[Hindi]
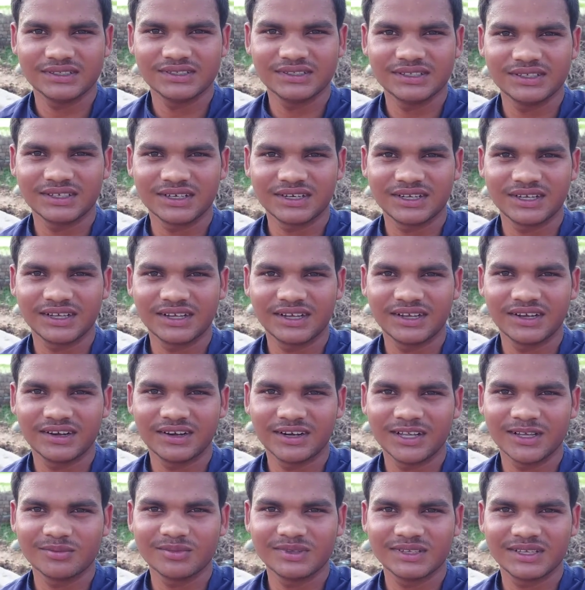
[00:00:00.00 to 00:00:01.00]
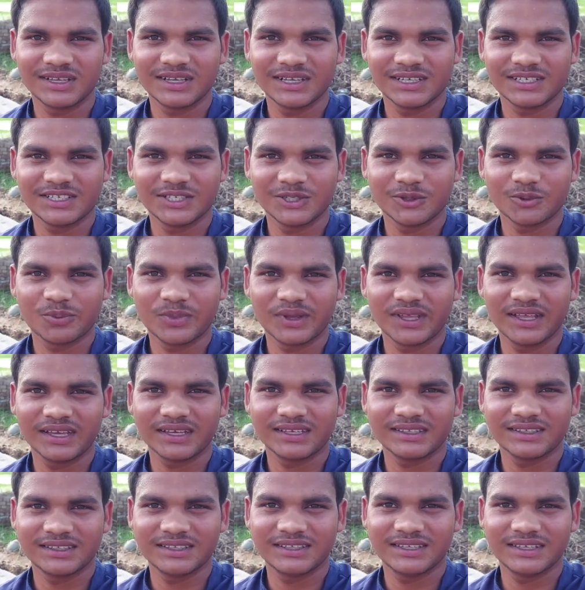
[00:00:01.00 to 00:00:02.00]
जिनका गाना भी है
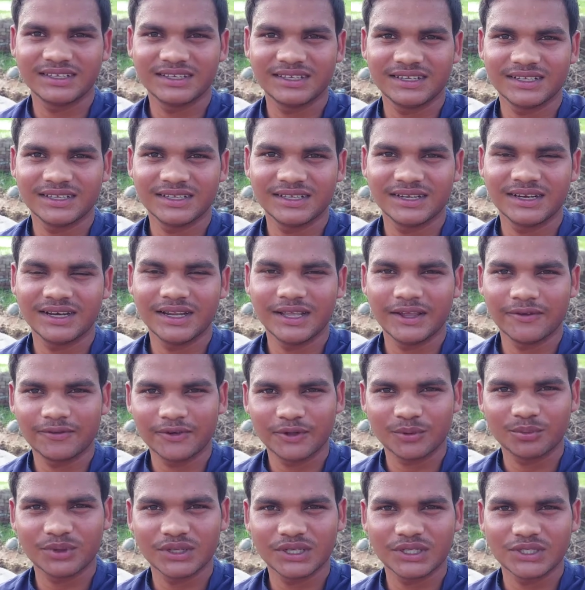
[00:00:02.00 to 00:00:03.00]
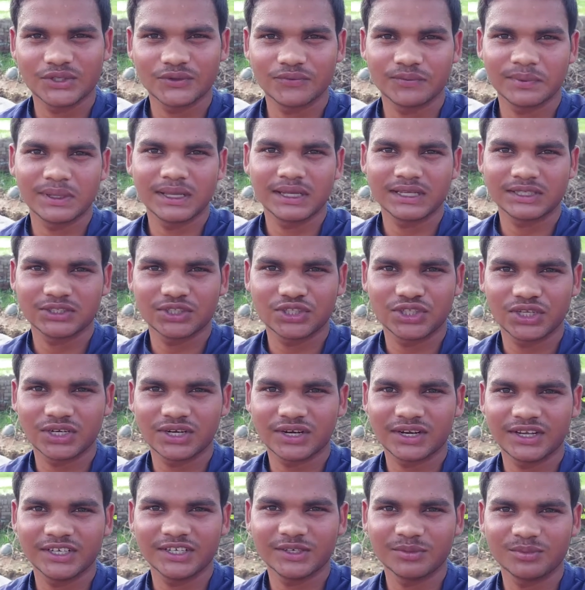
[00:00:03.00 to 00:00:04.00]
शपैक तेरे लेफ़्ट में शपैक
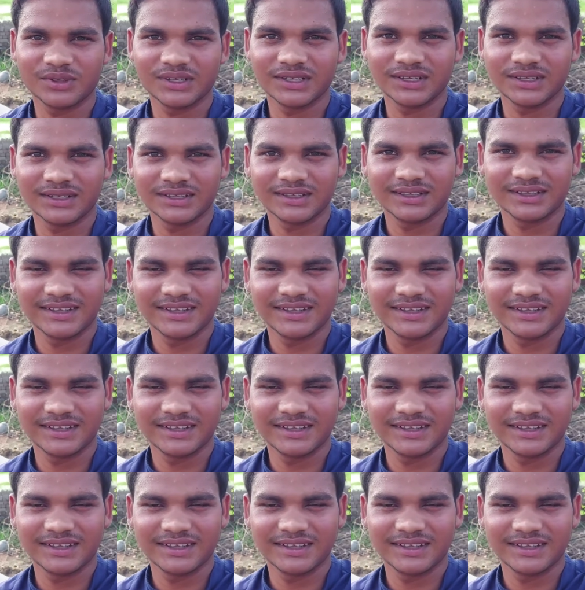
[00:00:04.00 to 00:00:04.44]
तेरे राइट में